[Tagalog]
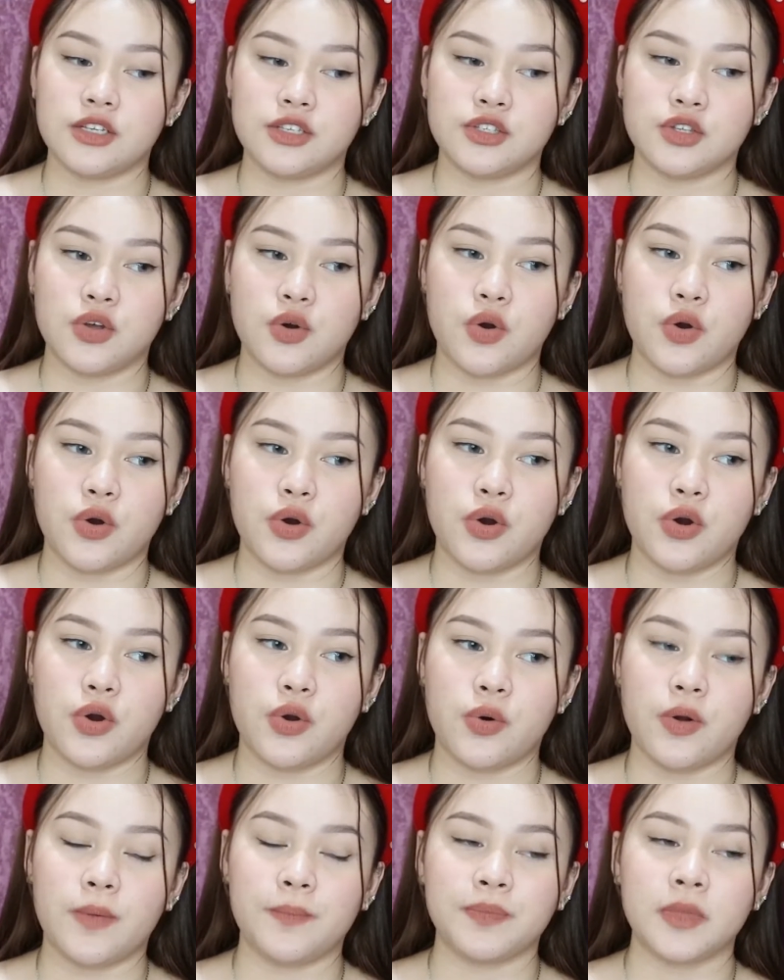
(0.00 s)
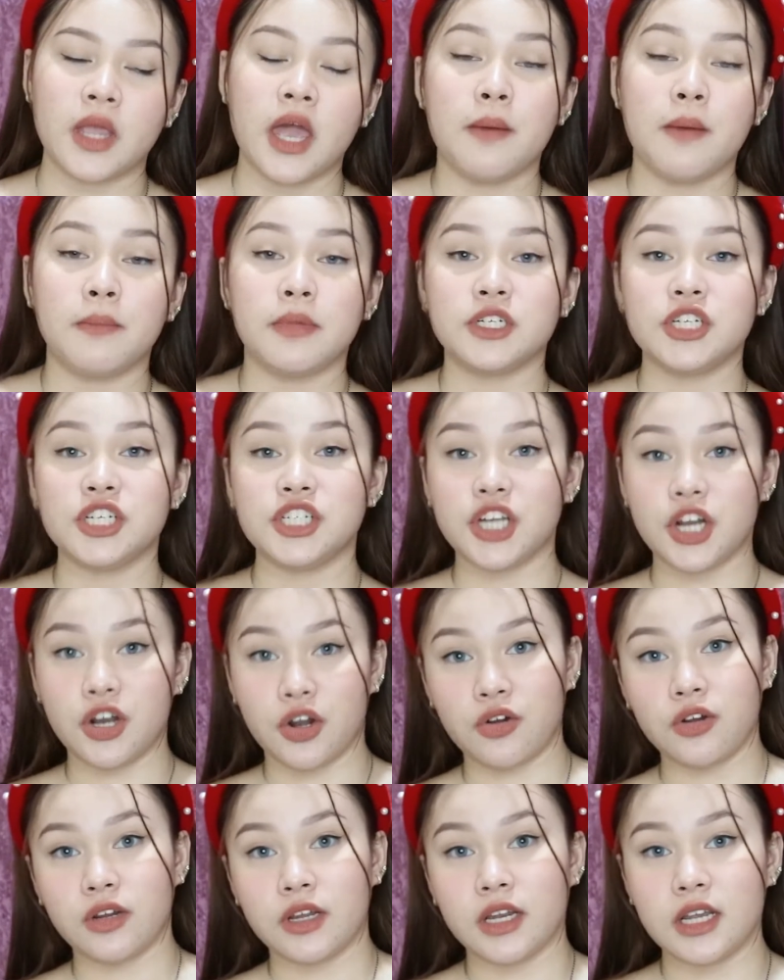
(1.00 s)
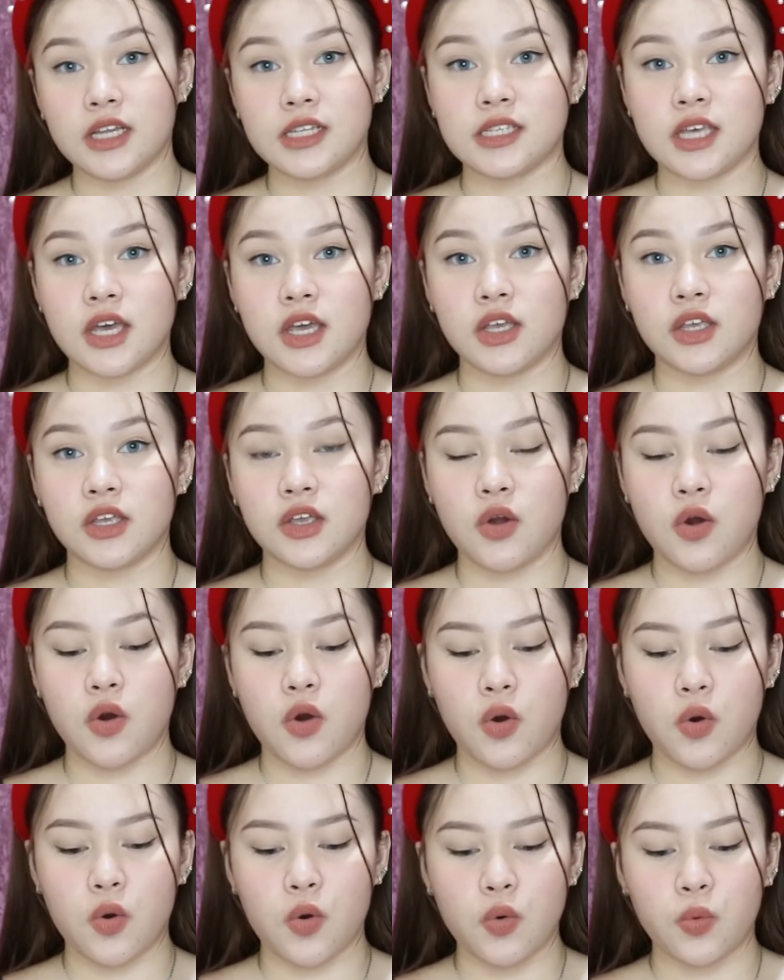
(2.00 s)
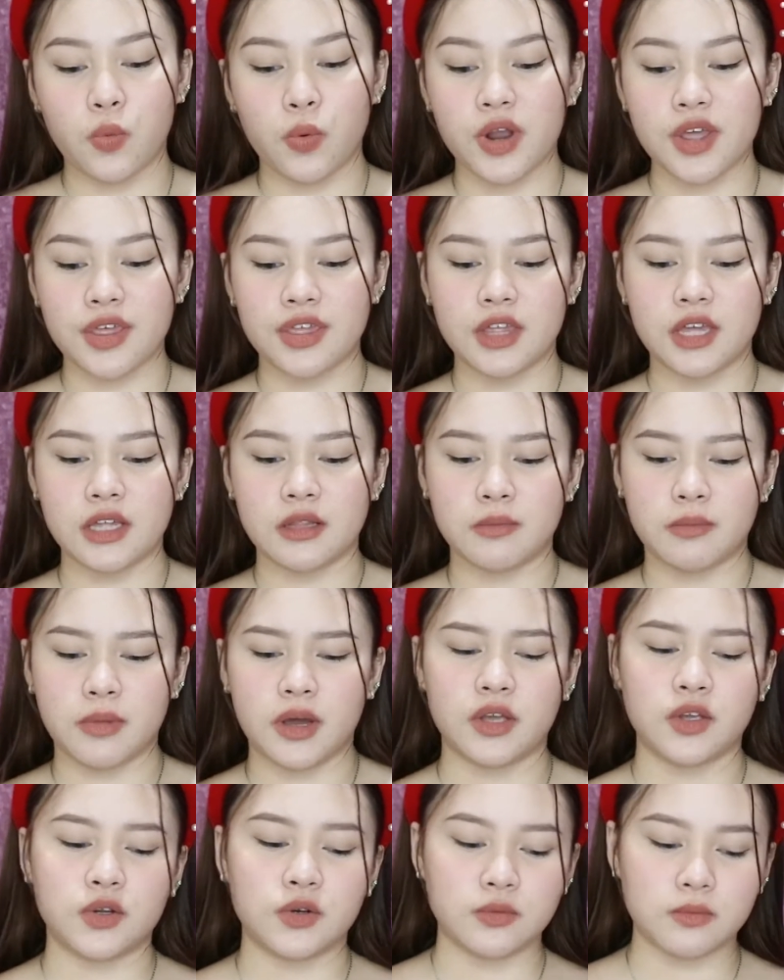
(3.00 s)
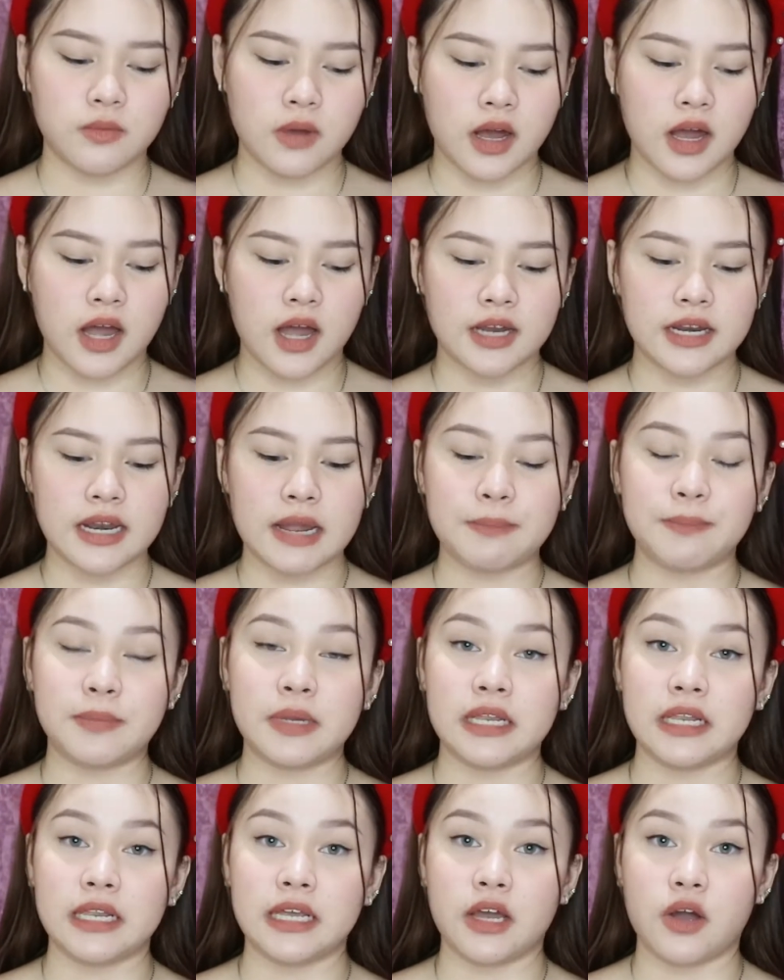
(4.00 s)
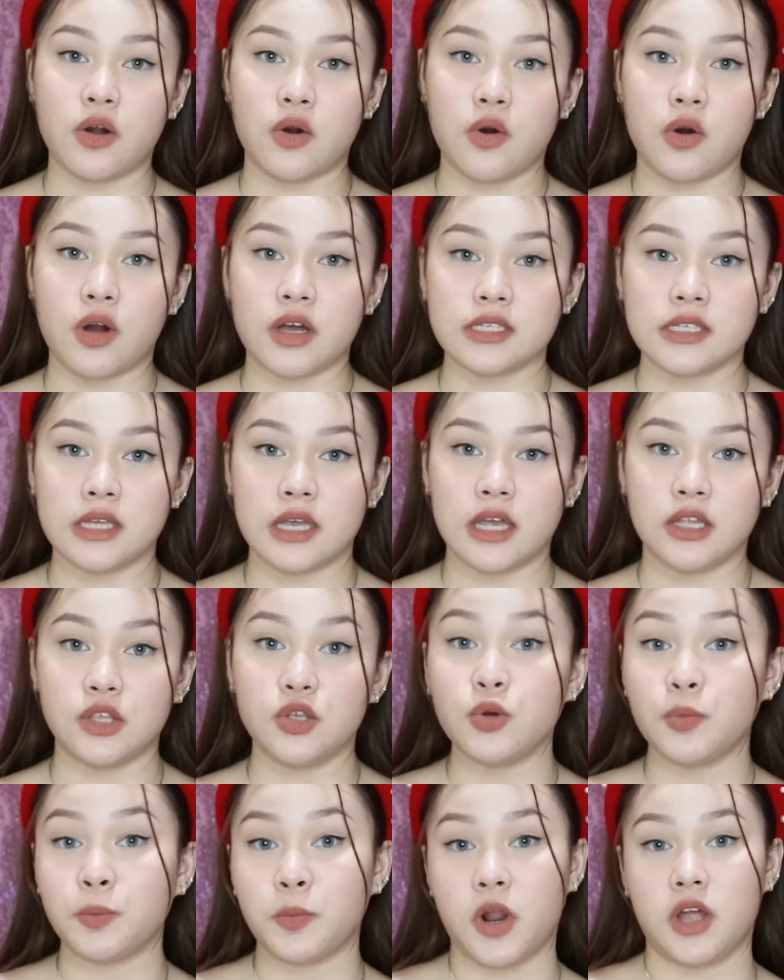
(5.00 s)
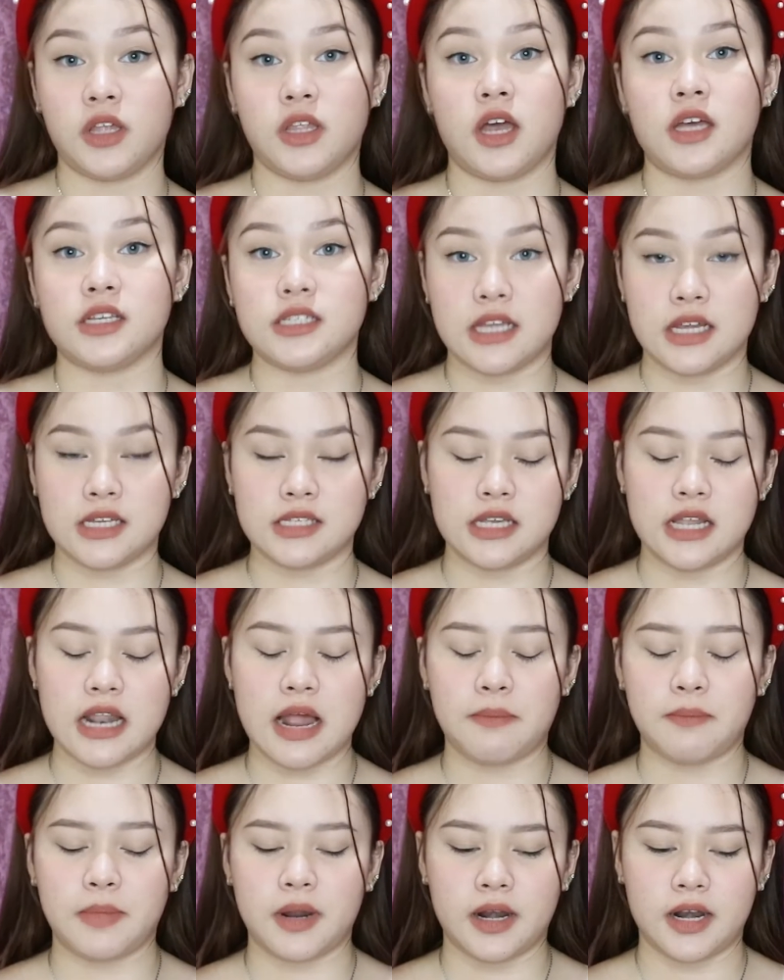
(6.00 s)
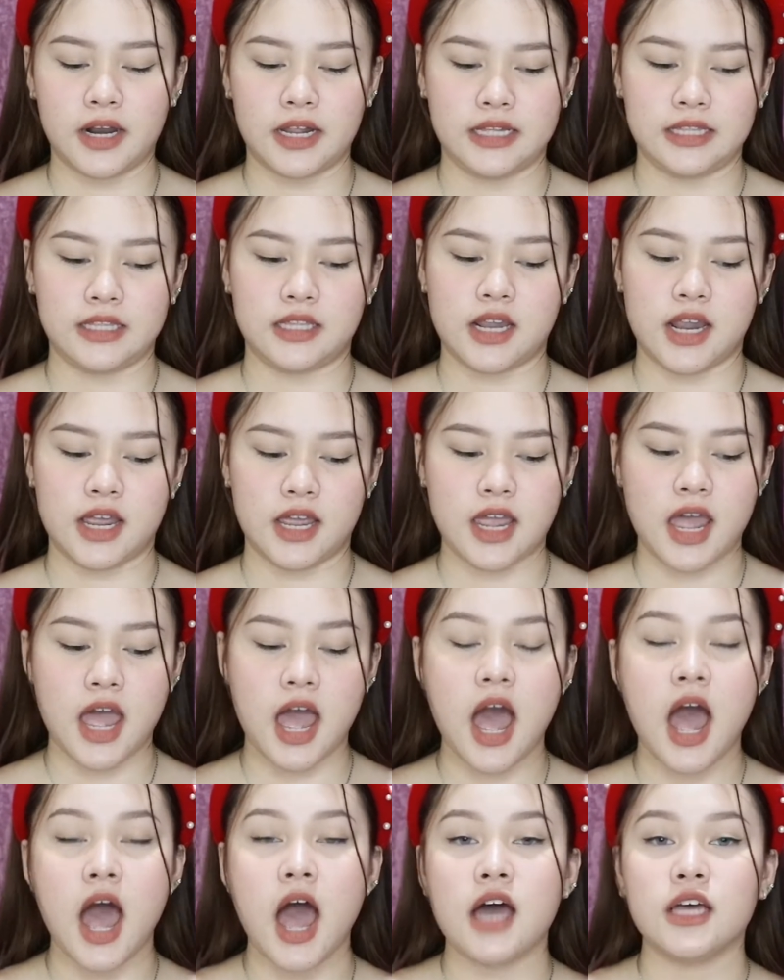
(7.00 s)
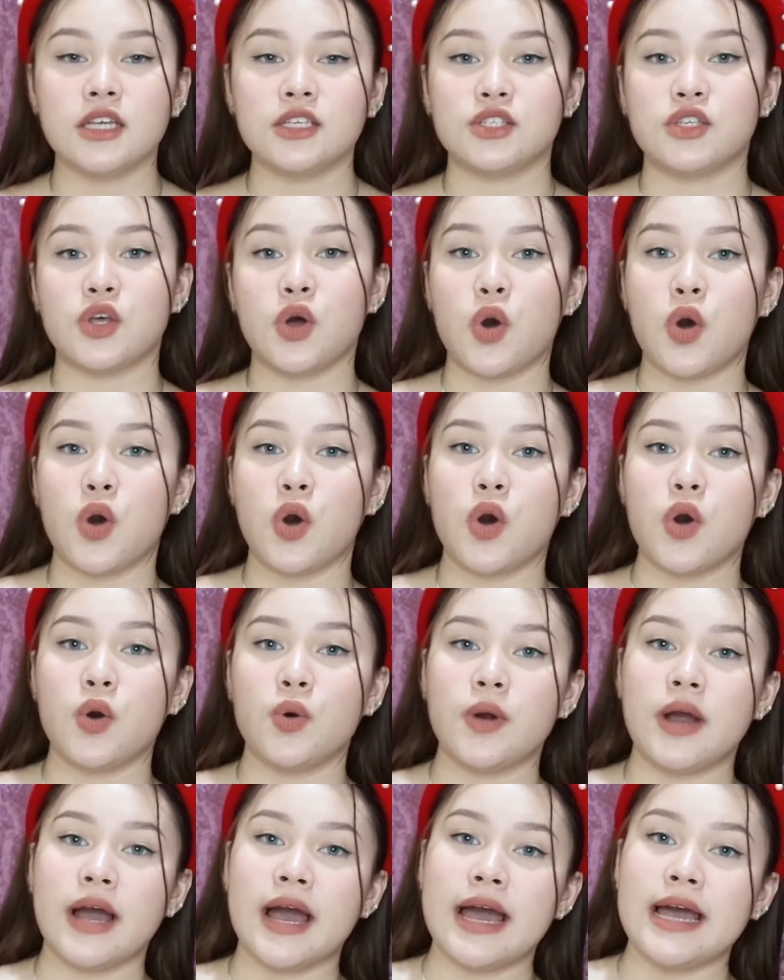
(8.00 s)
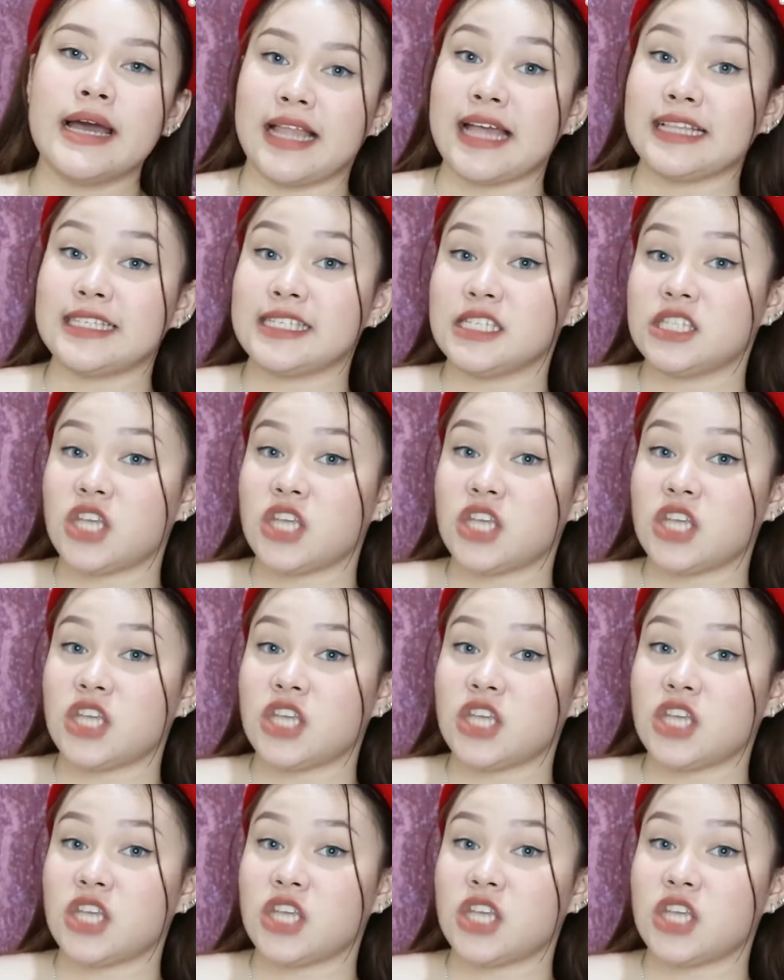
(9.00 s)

So, share ko na rin sa inyo kung worth it ba yung mga nabili ko. Kasi new products lang sila para itay. So, let's